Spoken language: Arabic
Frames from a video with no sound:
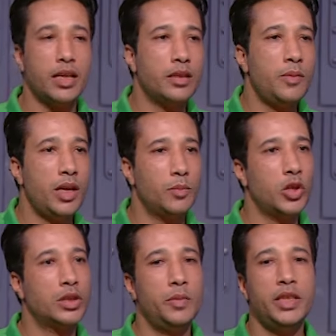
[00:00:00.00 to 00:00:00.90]
بزعل
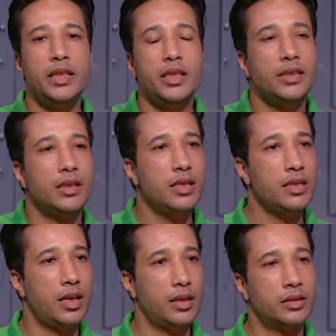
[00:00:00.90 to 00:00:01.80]
طبعا ما طبيعي ان انت
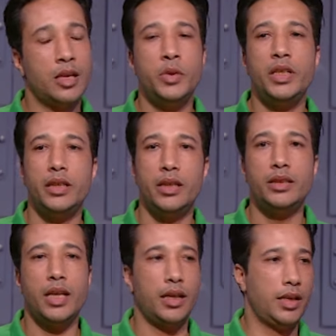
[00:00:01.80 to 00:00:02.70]
تزعل
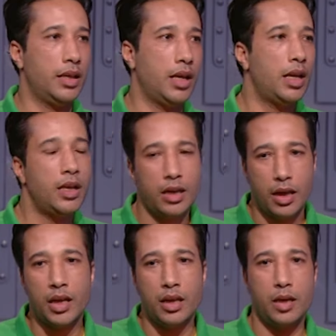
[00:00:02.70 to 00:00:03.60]
طبيعي ان انت يعني
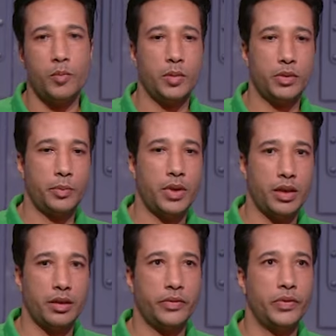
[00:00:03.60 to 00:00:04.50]
انا انا لما
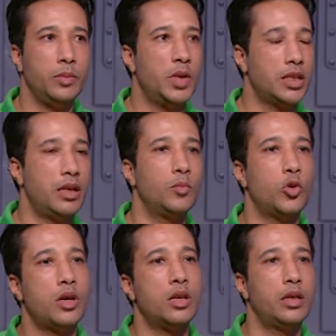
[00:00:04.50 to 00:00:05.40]
بيبقى في
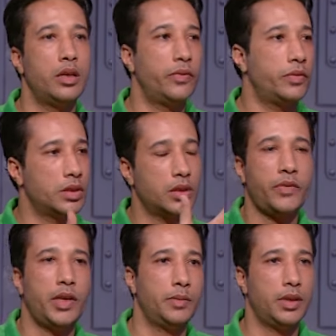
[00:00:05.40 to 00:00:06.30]
مثلا مقارنه في
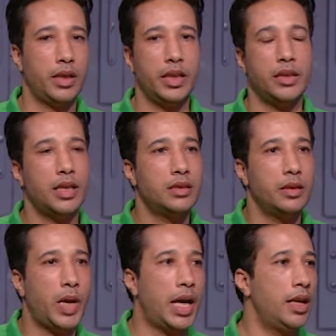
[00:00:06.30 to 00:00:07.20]
الصفحه بتاع نادي
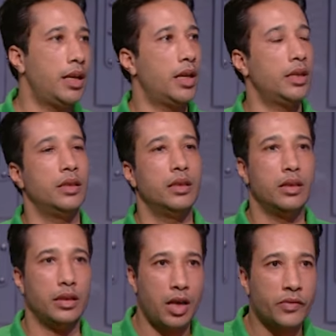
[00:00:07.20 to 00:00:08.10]
غزل المحله
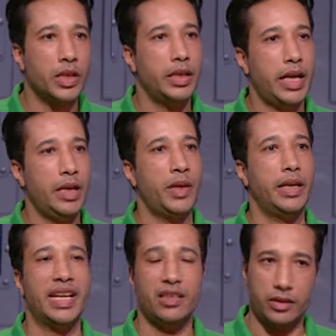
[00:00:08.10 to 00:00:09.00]
ان افضل
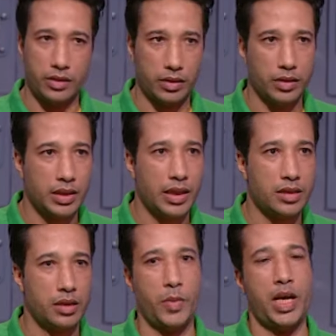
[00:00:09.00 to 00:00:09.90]
اللعيبه اللي جت
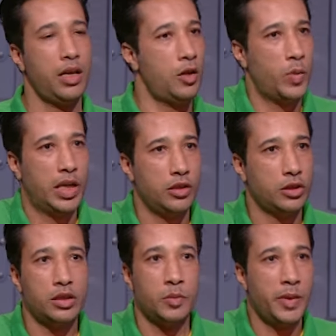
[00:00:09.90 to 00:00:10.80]
نادي غزل المحله وما
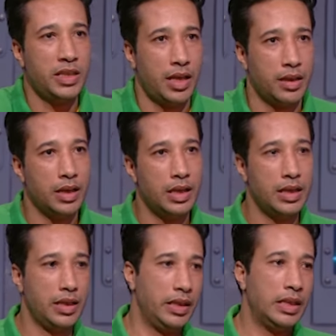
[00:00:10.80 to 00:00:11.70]
الاقيش اسمي
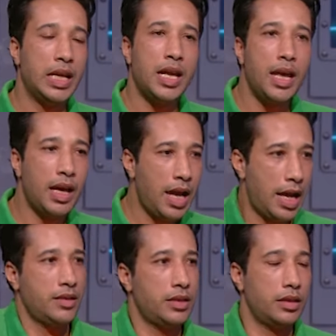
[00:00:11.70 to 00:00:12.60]
بزعل صح. لان
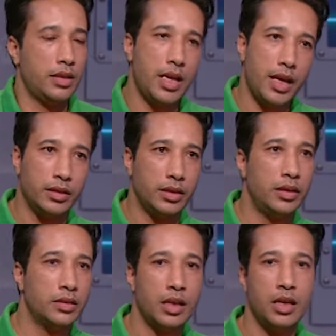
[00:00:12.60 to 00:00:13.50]
انا انا حاسس ان انا
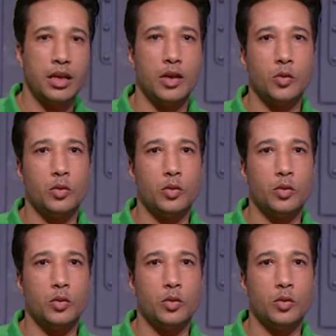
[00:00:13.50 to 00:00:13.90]
اديت